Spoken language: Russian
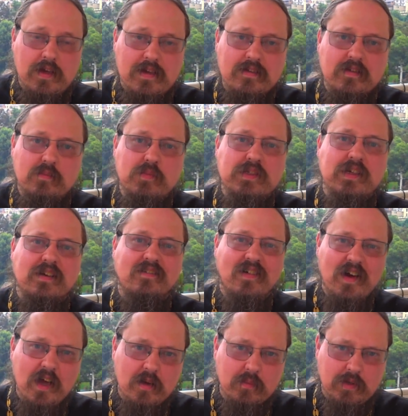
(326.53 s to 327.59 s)
Если мы
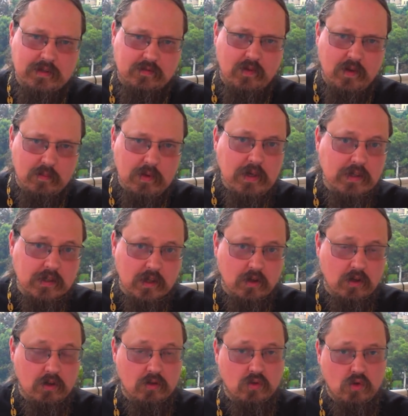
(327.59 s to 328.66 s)
скрываем от своих
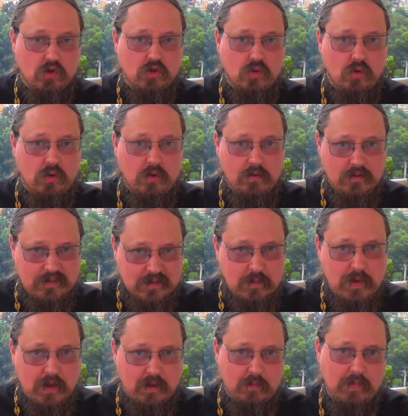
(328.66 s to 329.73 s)
близких то, что
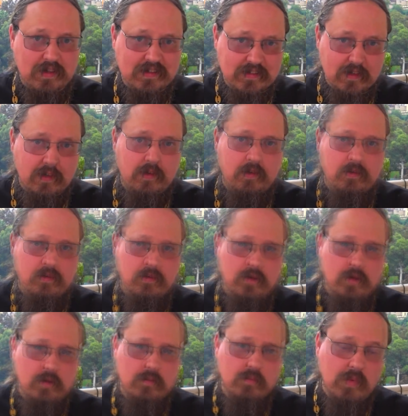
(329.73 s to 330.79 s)
смерть близка,
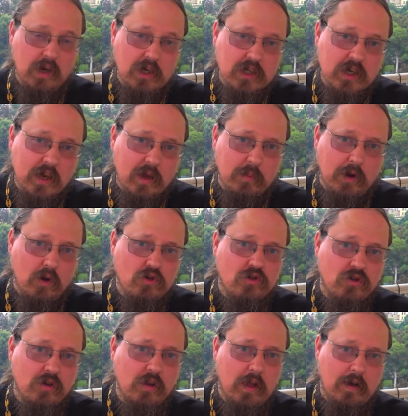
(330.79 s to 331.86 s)
мы лишаем их
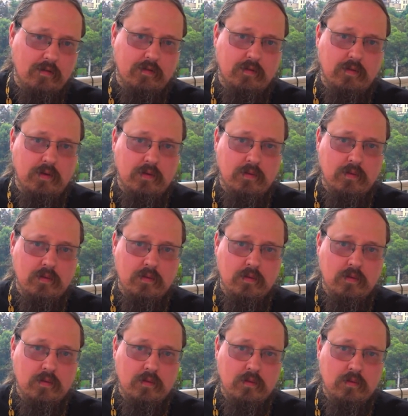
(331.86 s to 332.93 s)
очень главного.
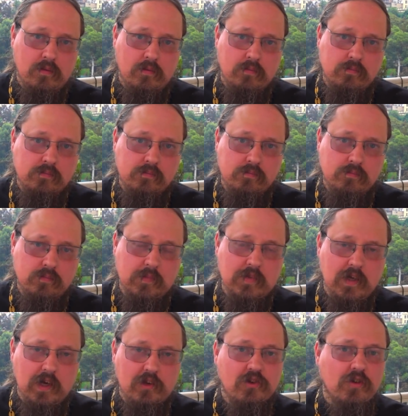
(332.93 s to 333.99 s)

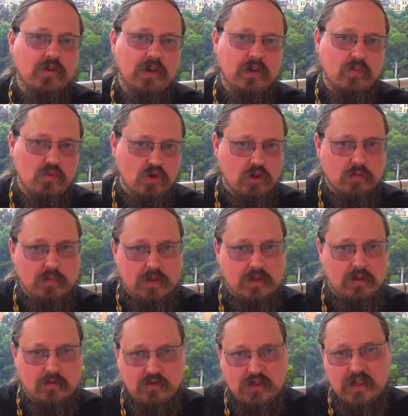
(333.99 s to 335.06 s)
Да, человек может
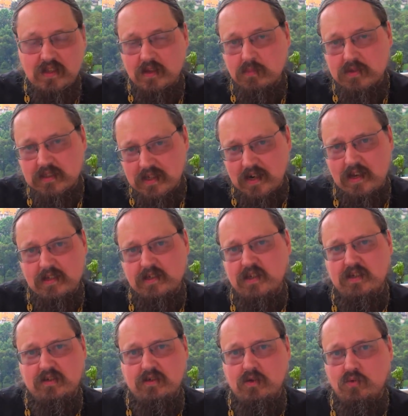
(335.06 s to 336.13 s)
быть в сильном
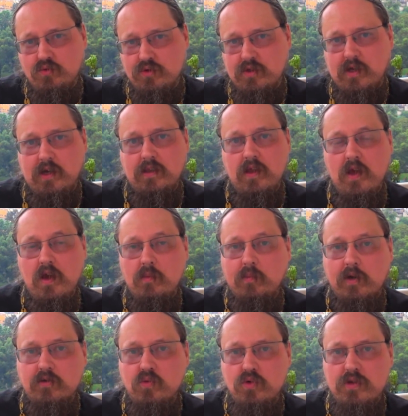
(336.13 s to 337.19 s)
стрессе, если он узнает
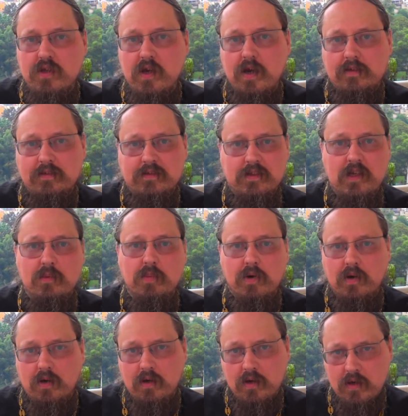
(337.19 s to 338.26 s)
про свой диагноз или
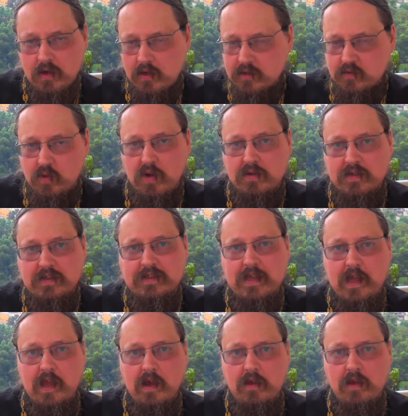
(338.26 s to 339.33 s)
про свое
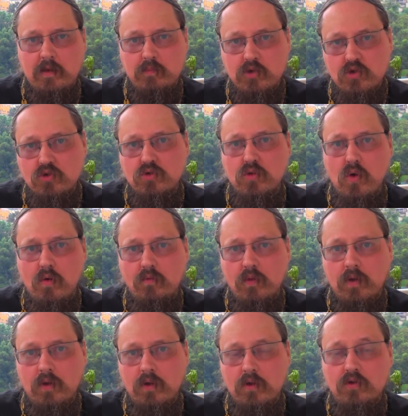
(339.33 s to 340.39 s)
состояние,
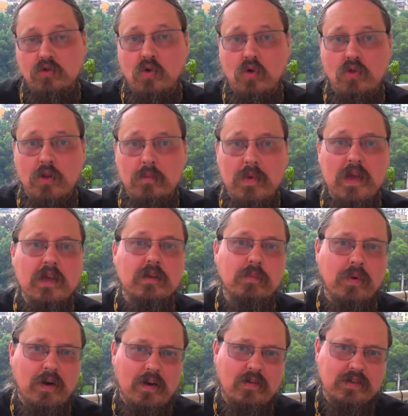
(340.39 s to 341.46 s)
безусловно. Но он
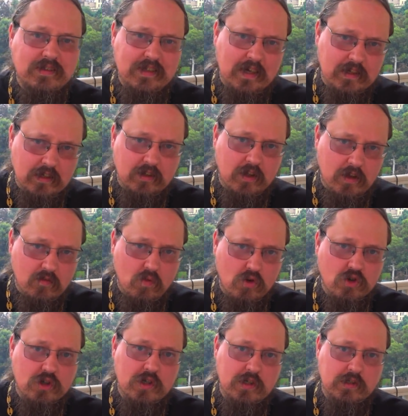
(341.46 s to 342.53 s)
имеет право знать, это
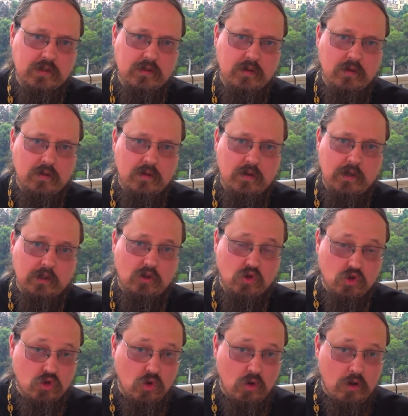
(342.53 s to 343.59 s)
его жизнь. Это
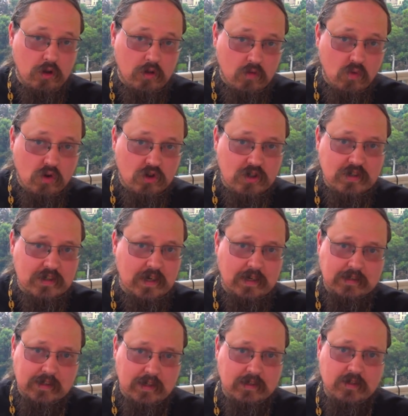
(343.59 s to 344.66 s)
то, что его жизни
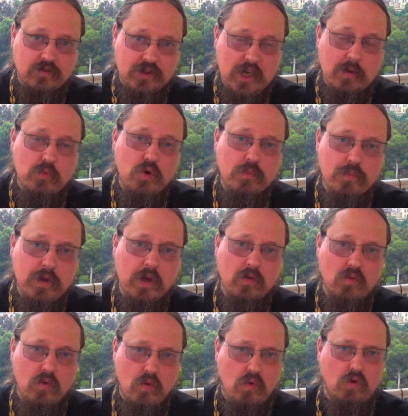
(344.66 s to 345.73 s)
касается в самую
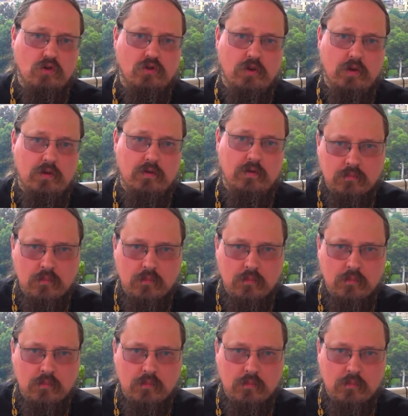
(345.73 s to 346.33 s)
первую очередь.